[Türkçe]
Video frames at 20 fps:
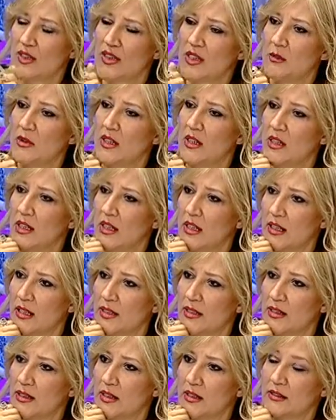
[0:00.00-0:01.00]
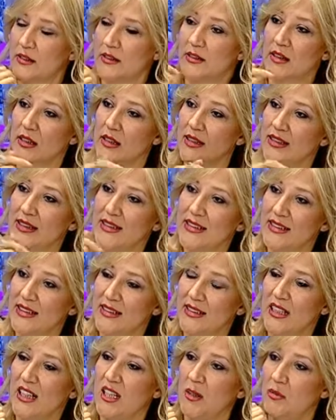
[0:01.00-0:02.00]
zaman kıyaslandığında arasında
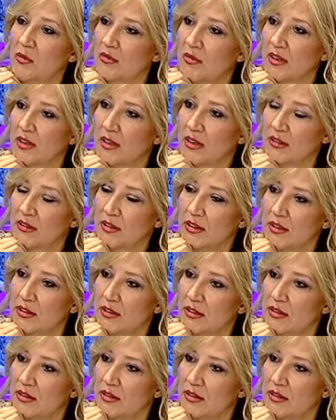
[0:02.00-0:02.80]
ne gibi fark var?